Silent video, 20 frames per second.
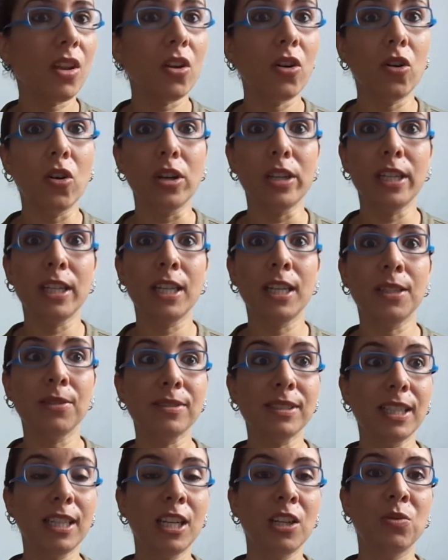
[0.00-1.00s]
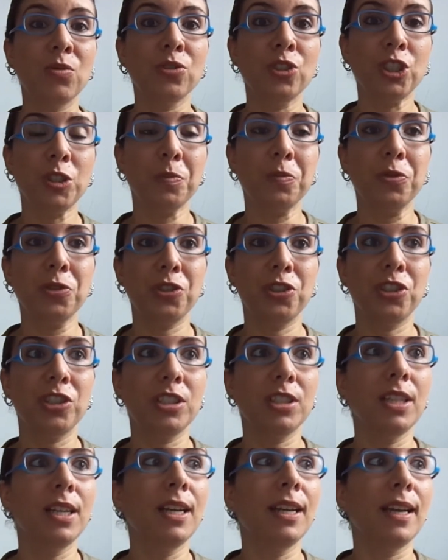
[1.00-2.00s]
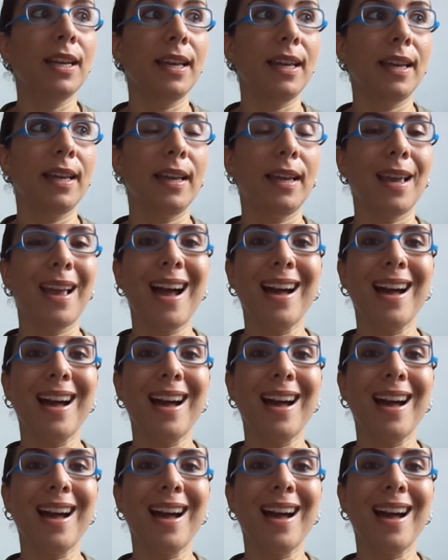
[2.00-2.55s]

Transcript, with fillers: colhendo, sem nenhum tipo de é,